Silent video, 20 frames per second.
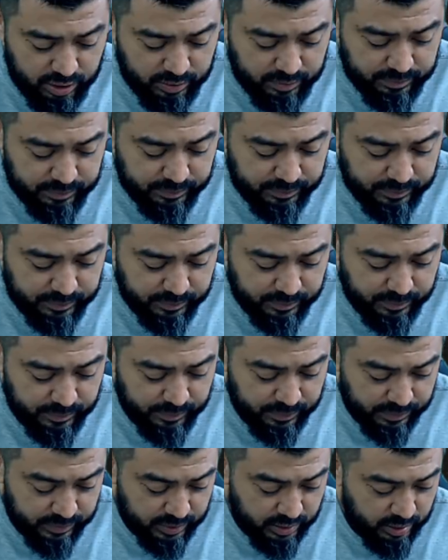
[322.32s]
ó.
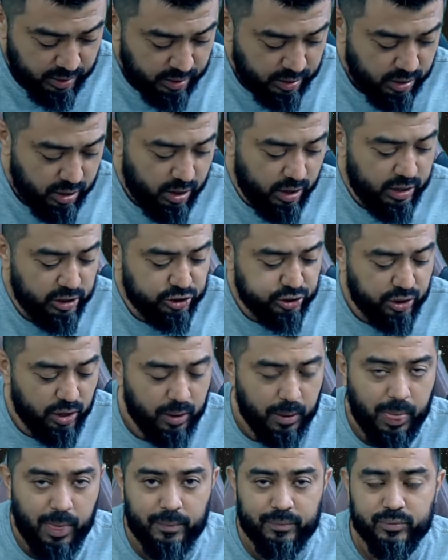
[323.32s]
Olha
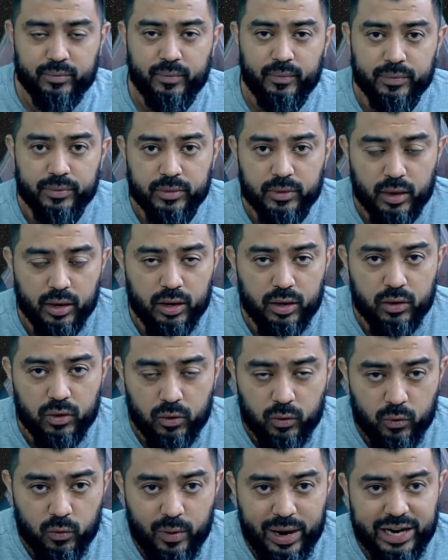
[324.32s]
só.
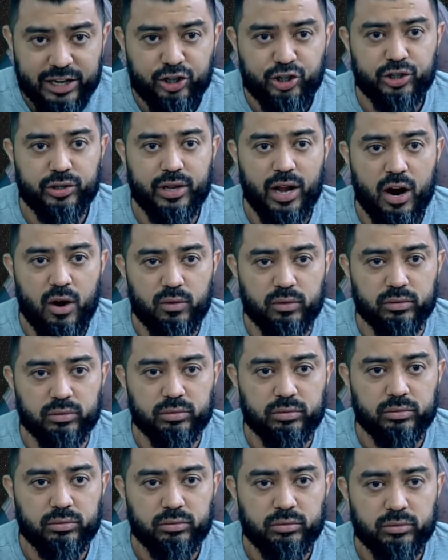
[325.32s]
O
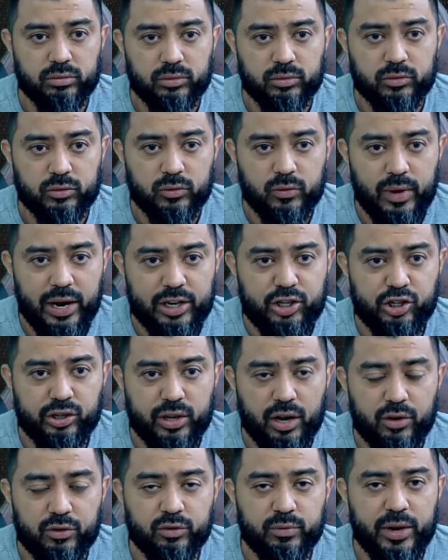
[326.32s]
edital, o
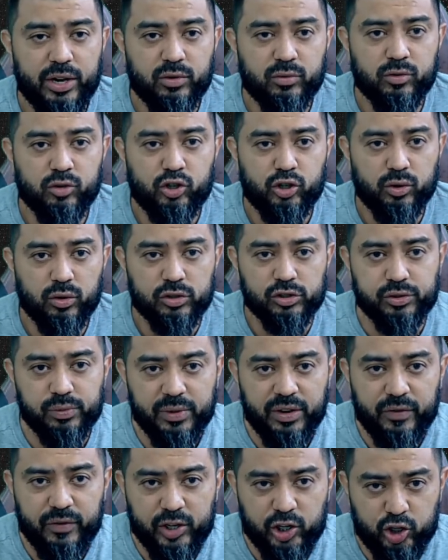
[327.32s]
edital número 1 de
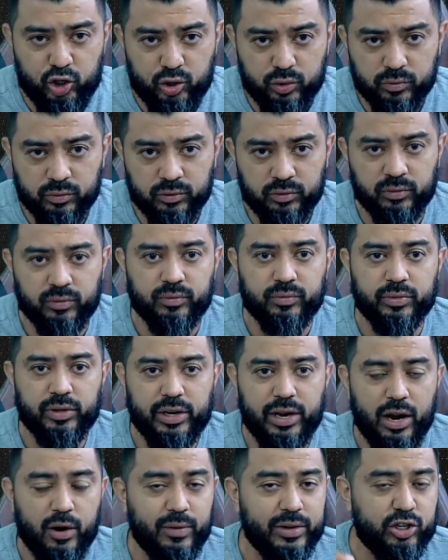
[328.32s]
2021,
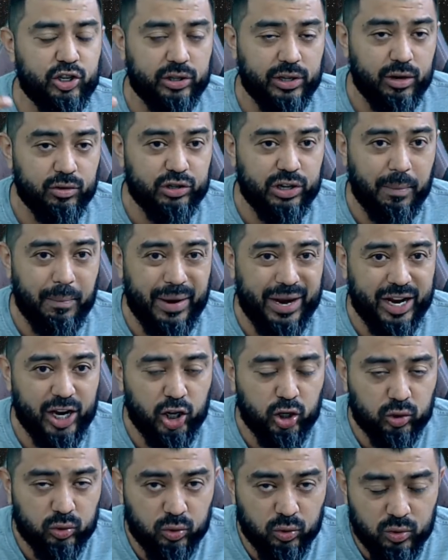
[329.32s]
que é o edital de
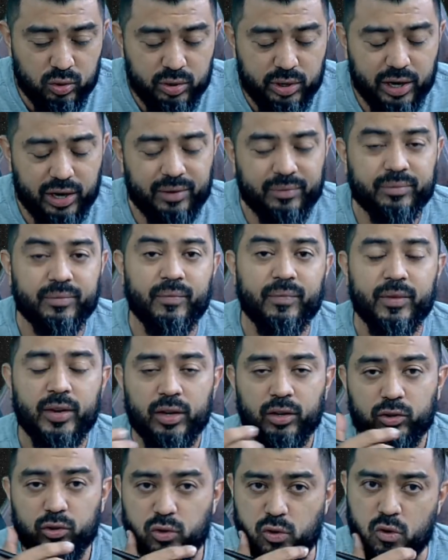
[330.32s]
abertura
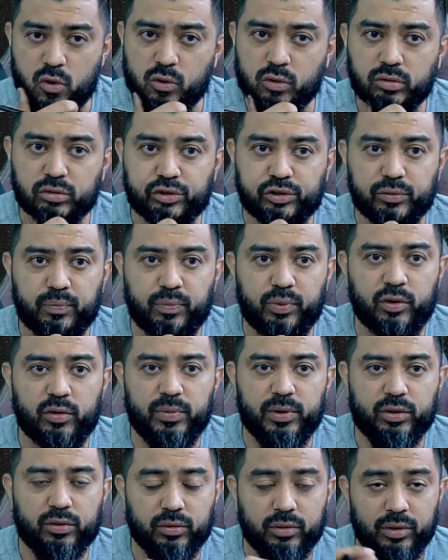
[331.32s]
do concurso
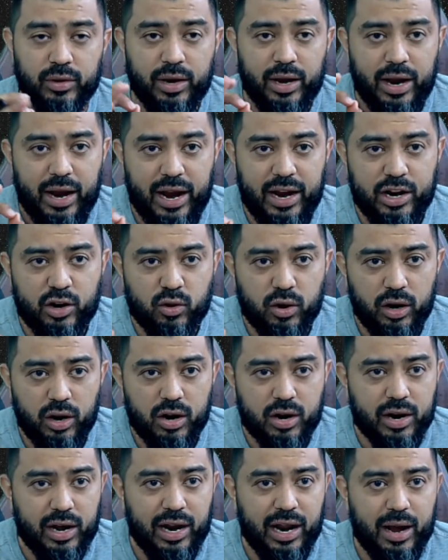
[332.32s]
público, ele
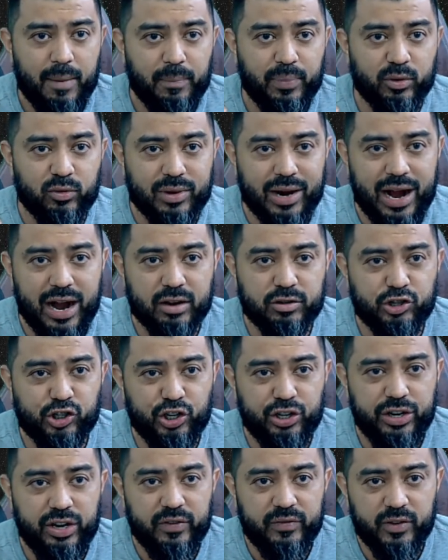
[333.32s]
coloca lá para o cargo
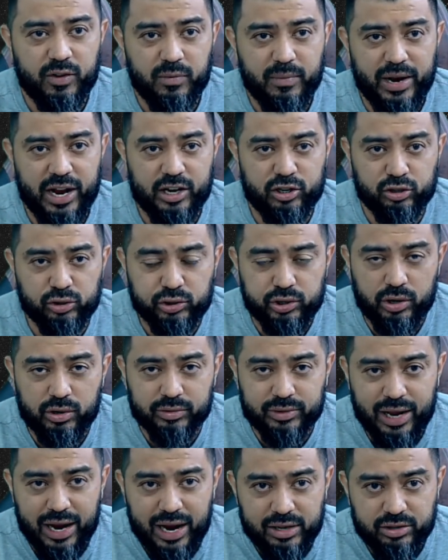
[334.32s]
de nível médio
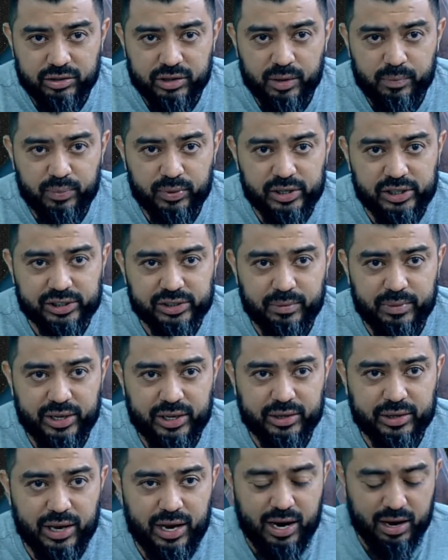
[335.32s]
soldado da Polícia
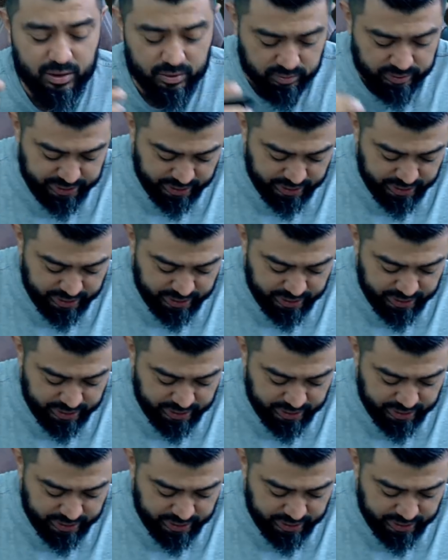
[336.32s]
Militar